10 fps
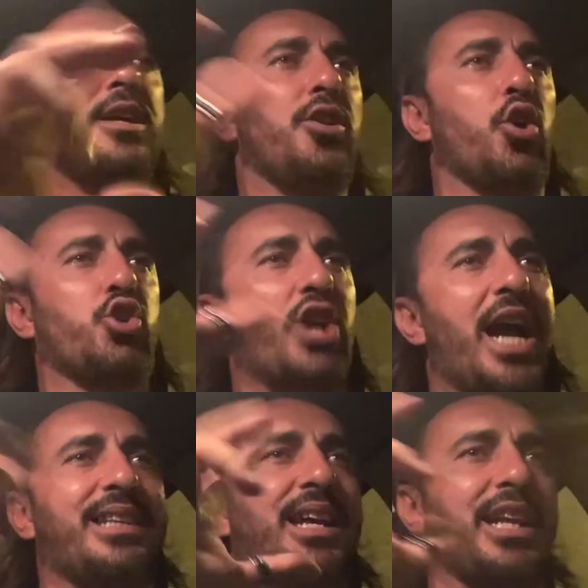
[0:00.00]
lo
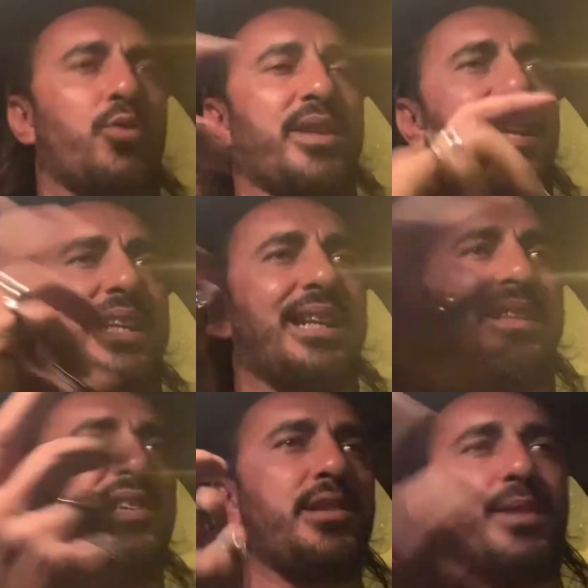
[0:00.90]
Shakhtar è questa
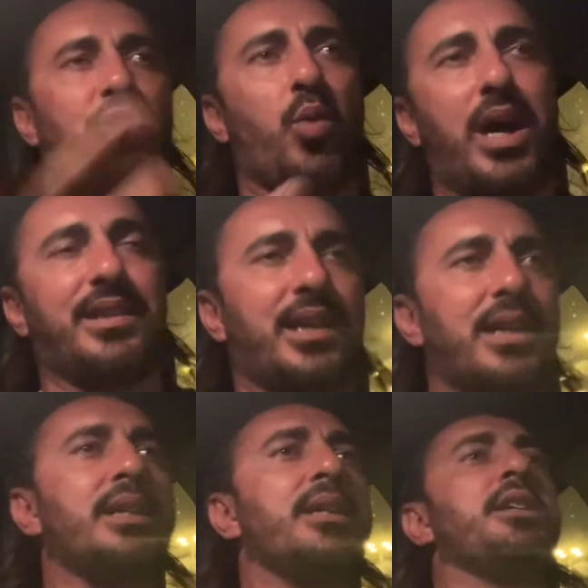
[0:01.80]
grandissima
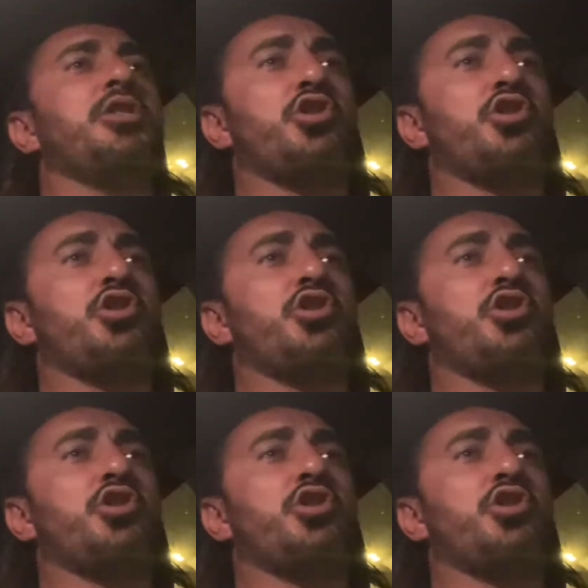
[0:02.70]
squadra,